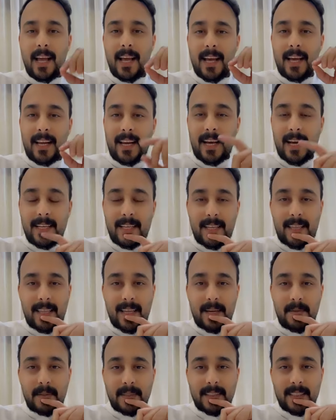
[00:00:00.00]
الحاجة
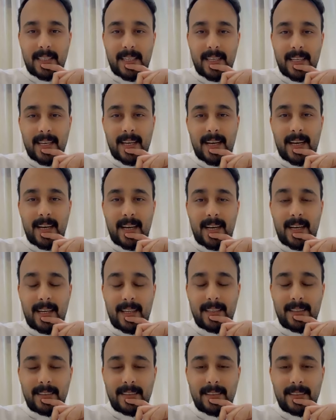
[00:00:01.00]
الثانية بعطيك إياها
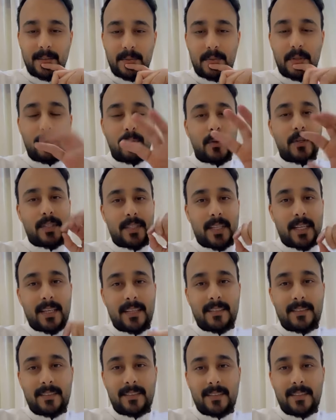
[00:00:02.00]
في البوستر
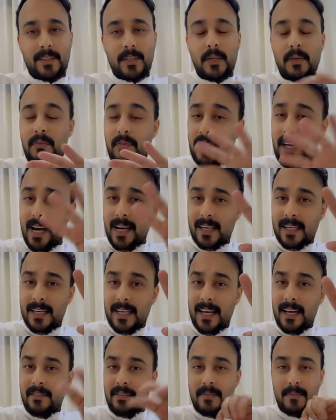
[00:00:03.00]
في
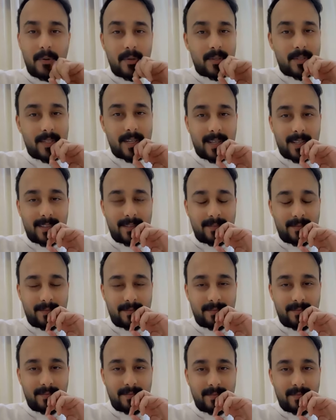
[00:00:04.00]
أقنعة في البوستر
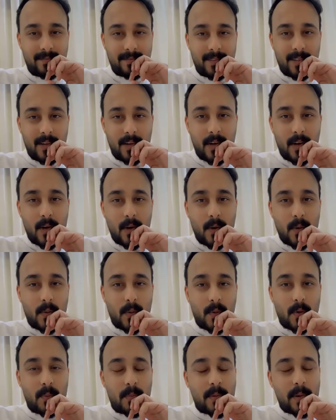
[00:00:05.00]

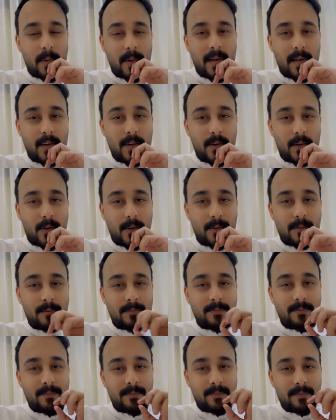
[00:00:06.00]
وربما
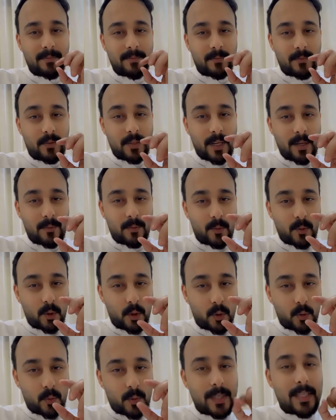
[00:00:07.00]
أنكم فهمتوا
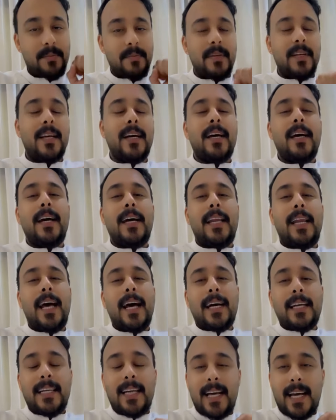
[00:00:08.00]
شوي منها
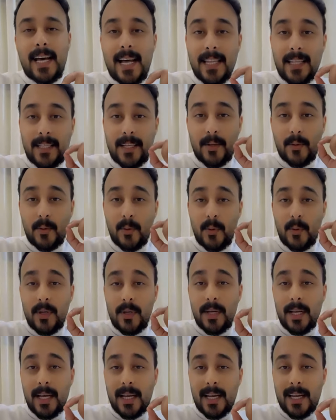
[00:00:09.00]
الأقنعة هذه تدل
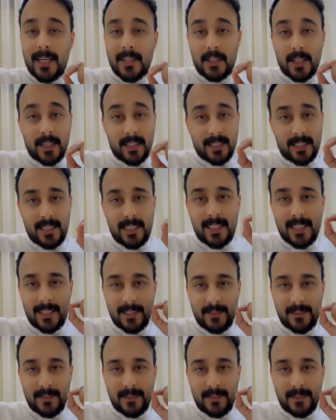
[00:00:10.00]
على شخصية